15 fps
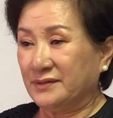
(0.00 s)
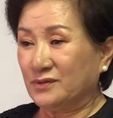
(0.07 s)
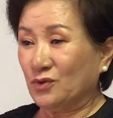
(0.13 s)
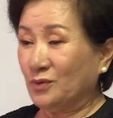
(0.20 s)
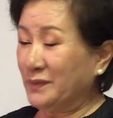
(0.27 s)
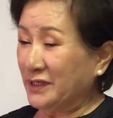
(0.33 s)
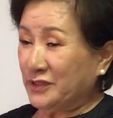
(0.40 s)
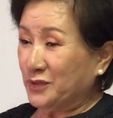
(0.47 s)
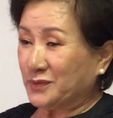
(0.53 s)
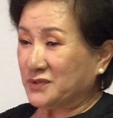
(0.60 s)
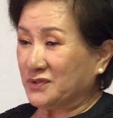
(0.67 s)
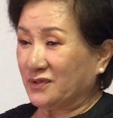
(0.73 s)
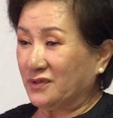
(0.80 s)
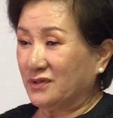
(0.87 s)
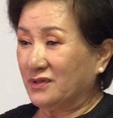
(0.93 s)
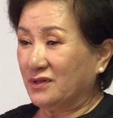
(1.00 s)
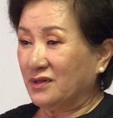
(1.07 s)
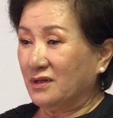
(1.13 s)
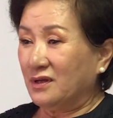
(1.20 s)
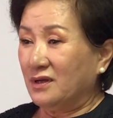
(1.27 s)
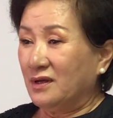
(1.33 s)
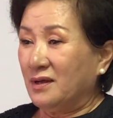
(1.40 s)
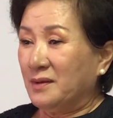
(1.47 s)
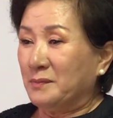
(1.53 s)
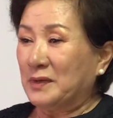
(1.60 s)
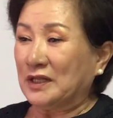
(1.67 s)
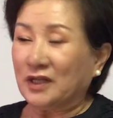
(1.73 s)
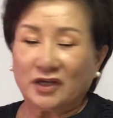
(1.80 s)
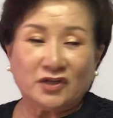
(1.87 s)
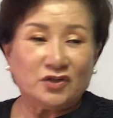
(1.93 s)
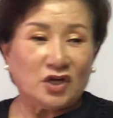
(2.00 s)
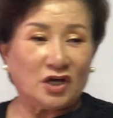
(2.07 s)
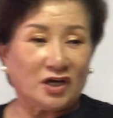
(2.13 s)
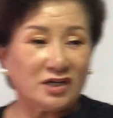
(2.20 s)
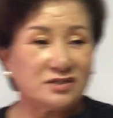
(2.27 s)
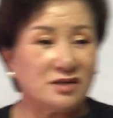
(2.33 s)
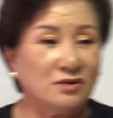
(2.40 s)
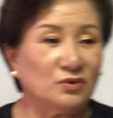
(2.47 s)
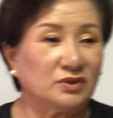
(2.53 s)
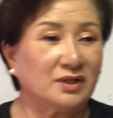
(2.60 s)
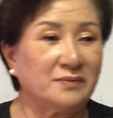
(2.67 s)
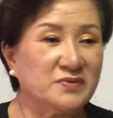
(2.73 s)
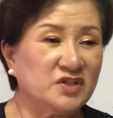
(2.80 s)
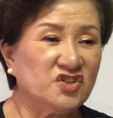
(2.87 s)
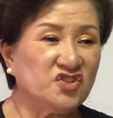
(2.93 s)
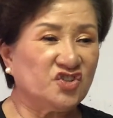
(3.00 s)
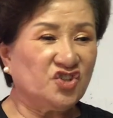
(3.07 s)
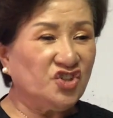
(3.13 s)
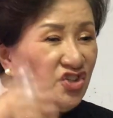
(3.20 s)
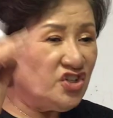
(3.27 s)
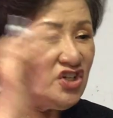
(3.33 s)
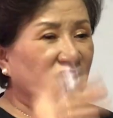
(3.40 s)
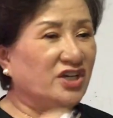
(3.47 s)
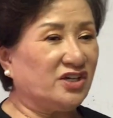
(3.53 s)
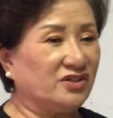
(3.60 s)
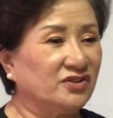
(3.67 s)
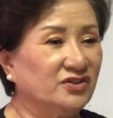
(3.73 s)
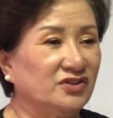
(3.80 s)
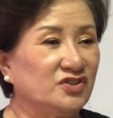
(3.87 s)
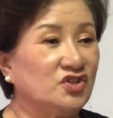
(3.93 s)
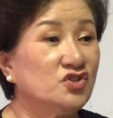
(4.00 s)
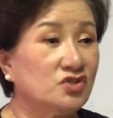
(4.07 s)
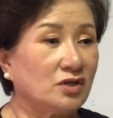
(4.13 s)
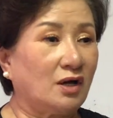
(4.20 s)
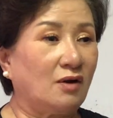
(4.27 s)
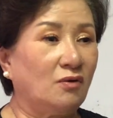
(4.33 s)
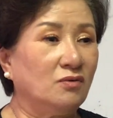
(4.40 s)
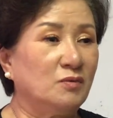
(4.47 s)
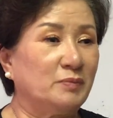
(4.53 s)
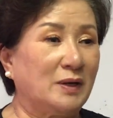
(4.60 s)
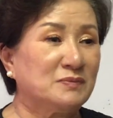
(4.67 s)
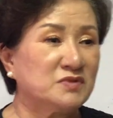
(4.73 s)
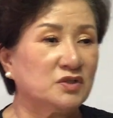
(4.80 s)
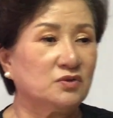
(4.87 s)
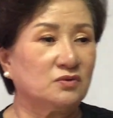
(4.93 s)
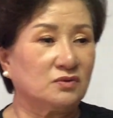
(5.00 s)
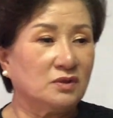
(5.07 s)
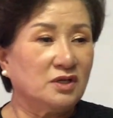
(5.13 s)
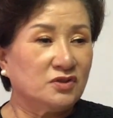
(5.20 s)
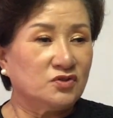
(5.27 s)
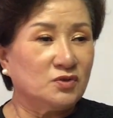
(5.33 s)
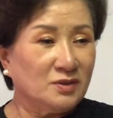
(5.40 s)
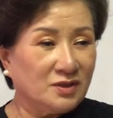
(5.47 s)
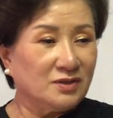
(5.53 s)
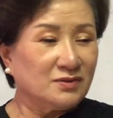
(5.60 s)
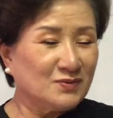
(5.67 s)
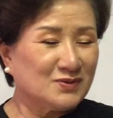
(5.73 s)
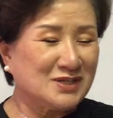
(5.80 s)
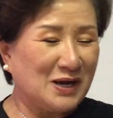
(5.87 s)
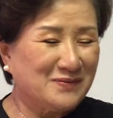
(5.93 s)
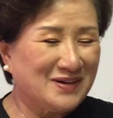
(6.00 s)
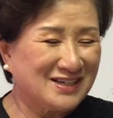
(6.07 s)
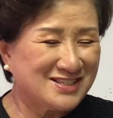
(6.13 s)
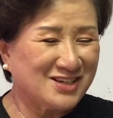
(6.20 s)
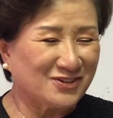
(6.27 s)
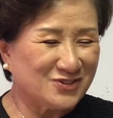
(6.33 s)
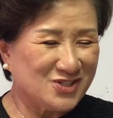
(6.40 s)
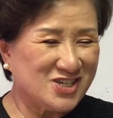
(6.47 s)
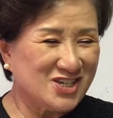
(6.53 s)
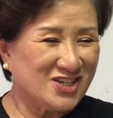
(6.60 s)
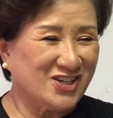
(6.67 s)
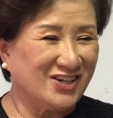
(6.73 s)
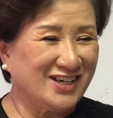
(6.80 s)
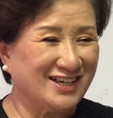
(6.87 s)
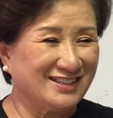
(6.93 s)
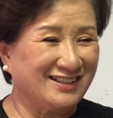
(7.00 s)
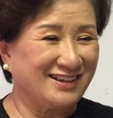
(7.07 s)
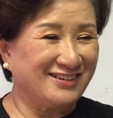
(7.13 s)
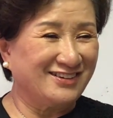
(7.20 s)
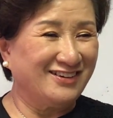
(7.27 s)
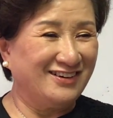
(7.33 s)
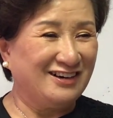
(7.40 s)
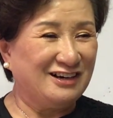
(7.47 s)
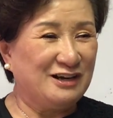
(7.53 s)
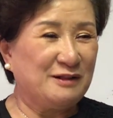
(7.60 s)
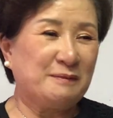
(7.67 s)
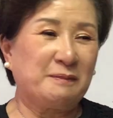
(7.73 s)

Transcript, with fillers: 소망이 없어. 만약에 내가 세웠다면 이건 큰일이야. 이거는 진짜 오늘 밤새도록 잠안 자고 지켜야 돼 이거.